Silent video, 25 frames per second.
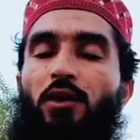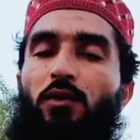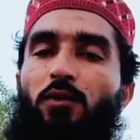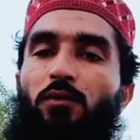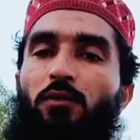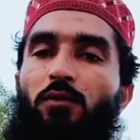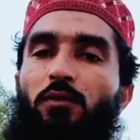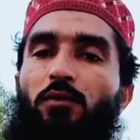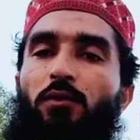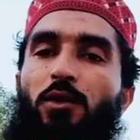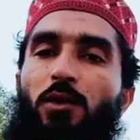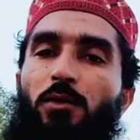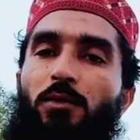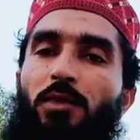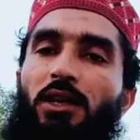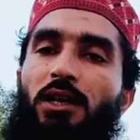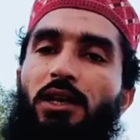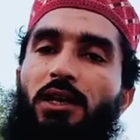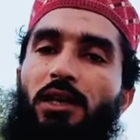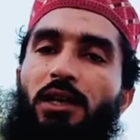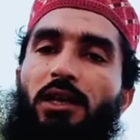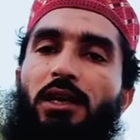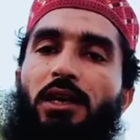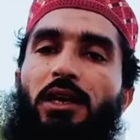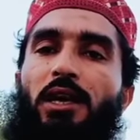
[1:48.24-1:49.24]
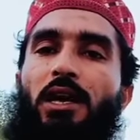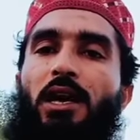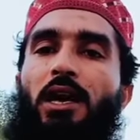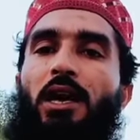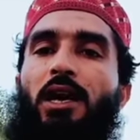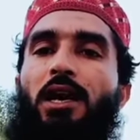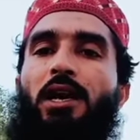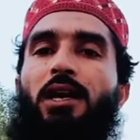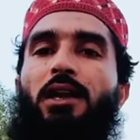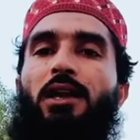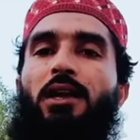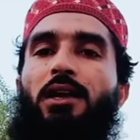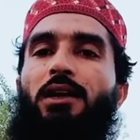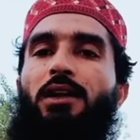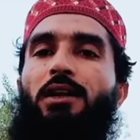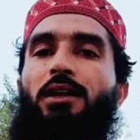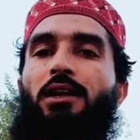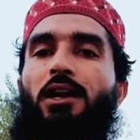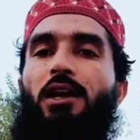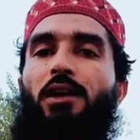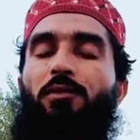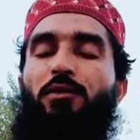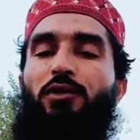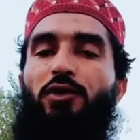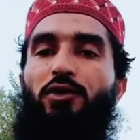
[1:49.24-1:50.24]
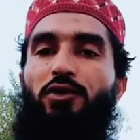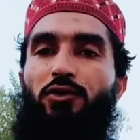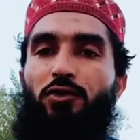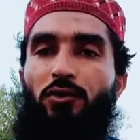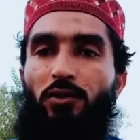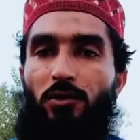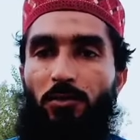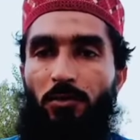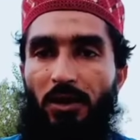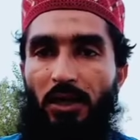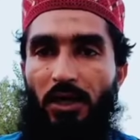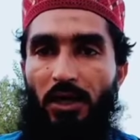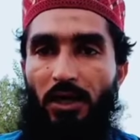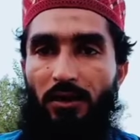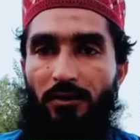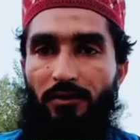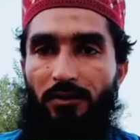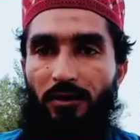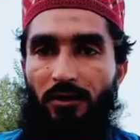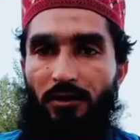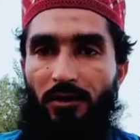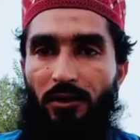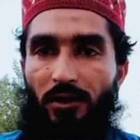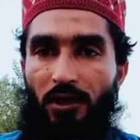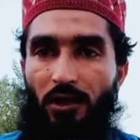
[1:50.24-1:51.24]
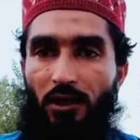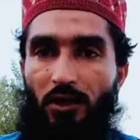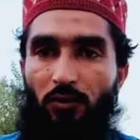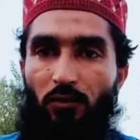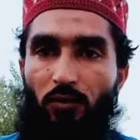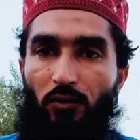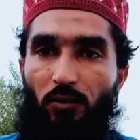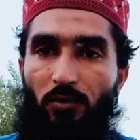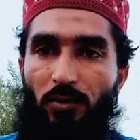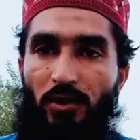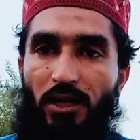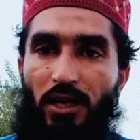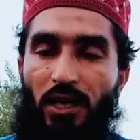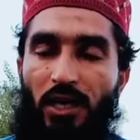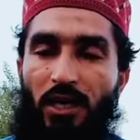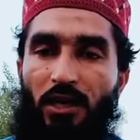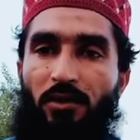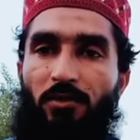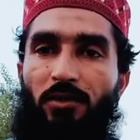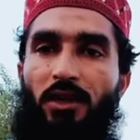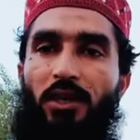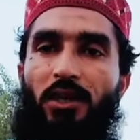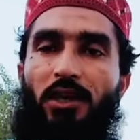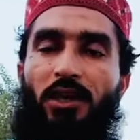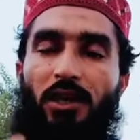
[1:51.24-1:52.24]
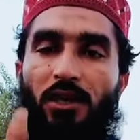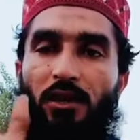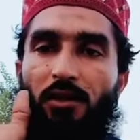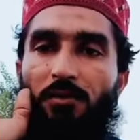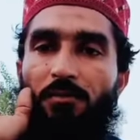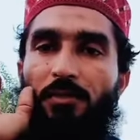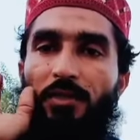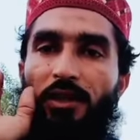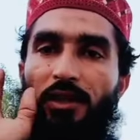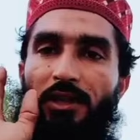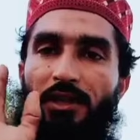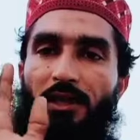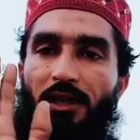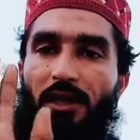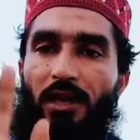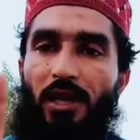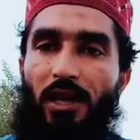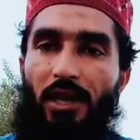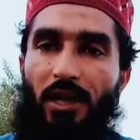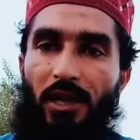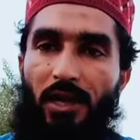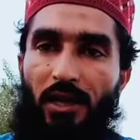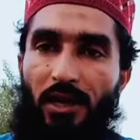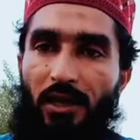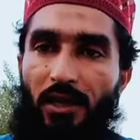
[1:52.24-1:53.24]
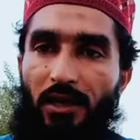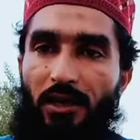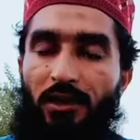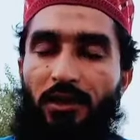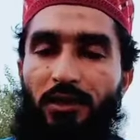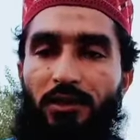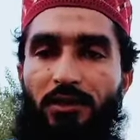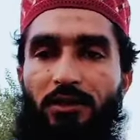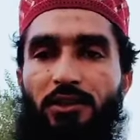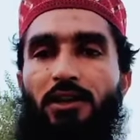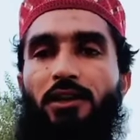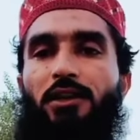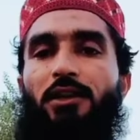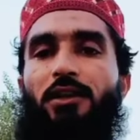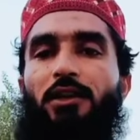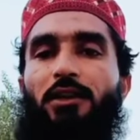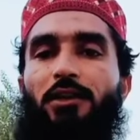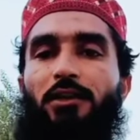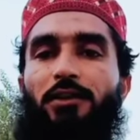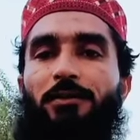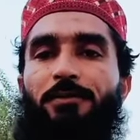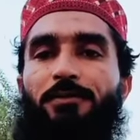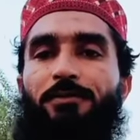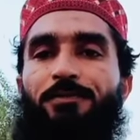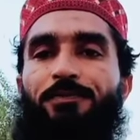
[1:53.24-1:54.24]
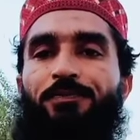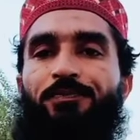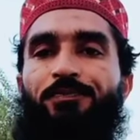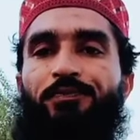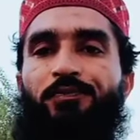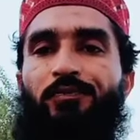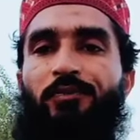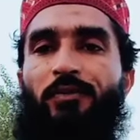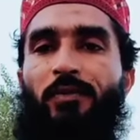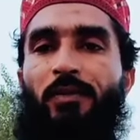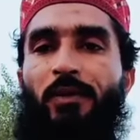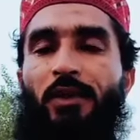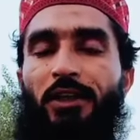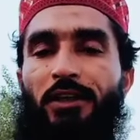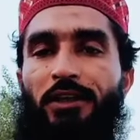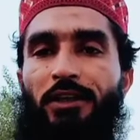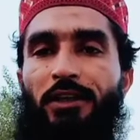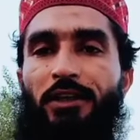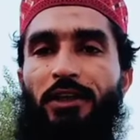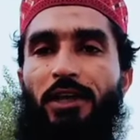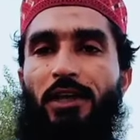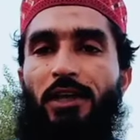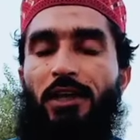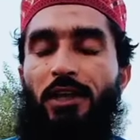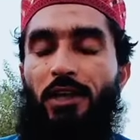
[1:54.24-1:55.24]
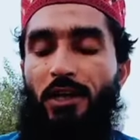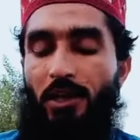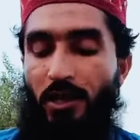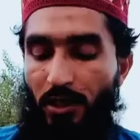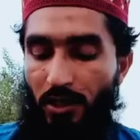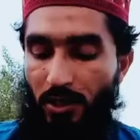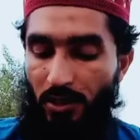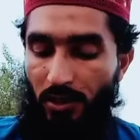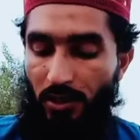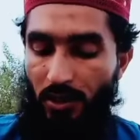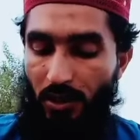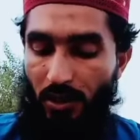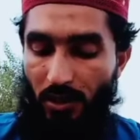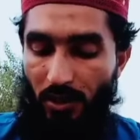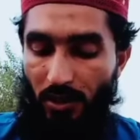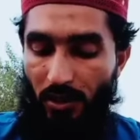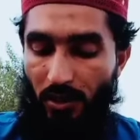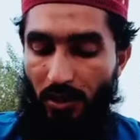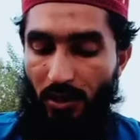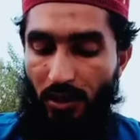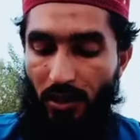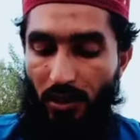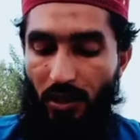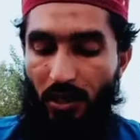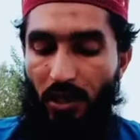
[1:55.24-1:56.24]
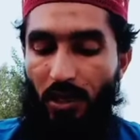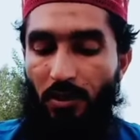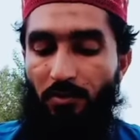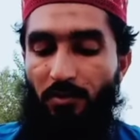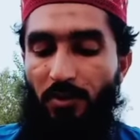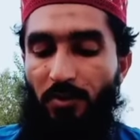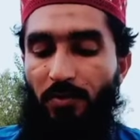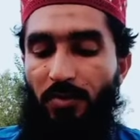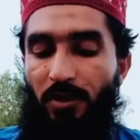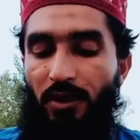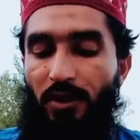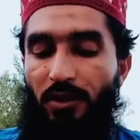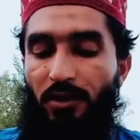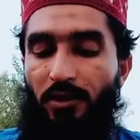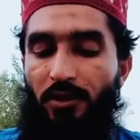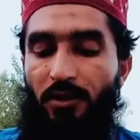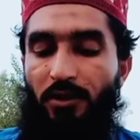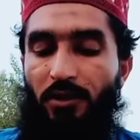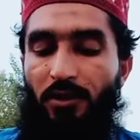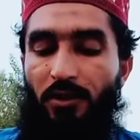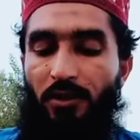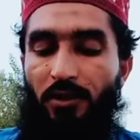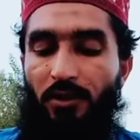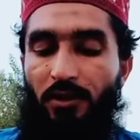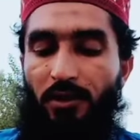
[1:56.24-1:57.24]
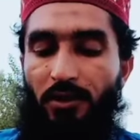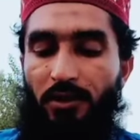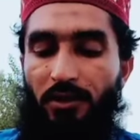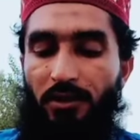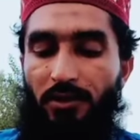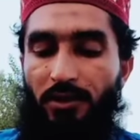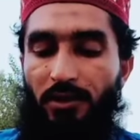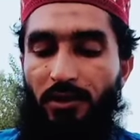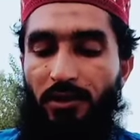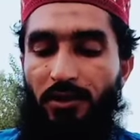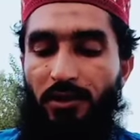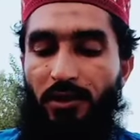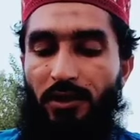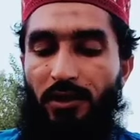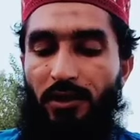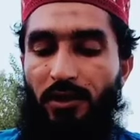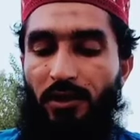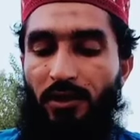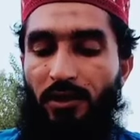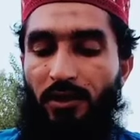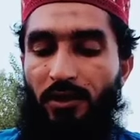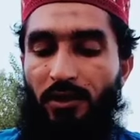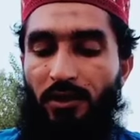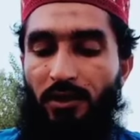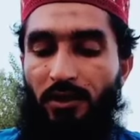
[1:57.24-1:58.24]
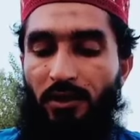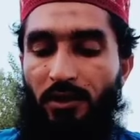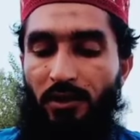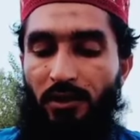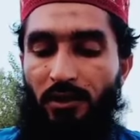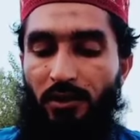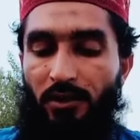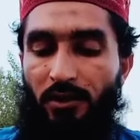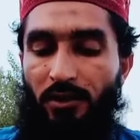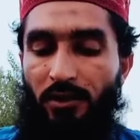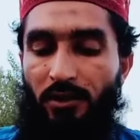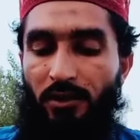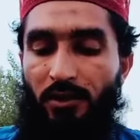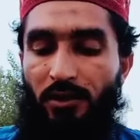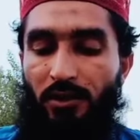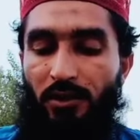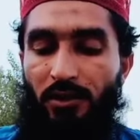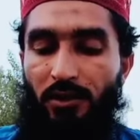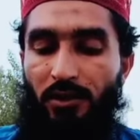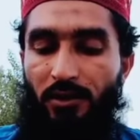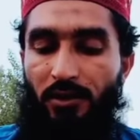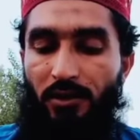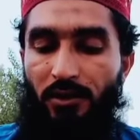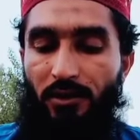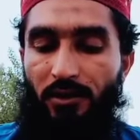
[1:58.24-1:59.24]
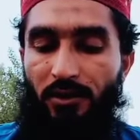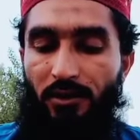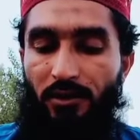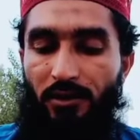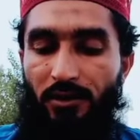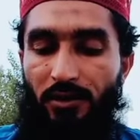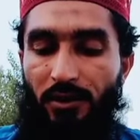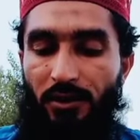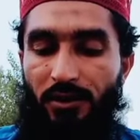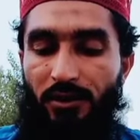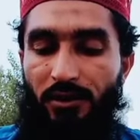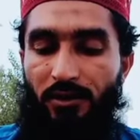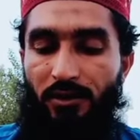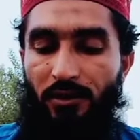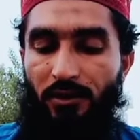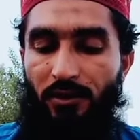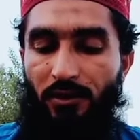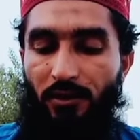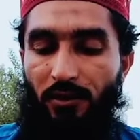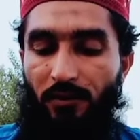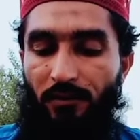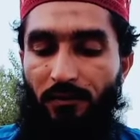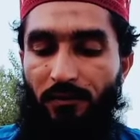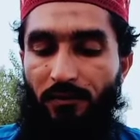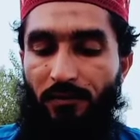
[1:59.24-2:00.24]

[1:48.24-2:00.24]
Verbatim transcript: वो अमल करके अब नचोड़ भी काट सकते हैं कि वो मेरे हक़ में क्या बेहतर है या नहीं ठीक है हम अपनी चलते हैं नक्श की तरफ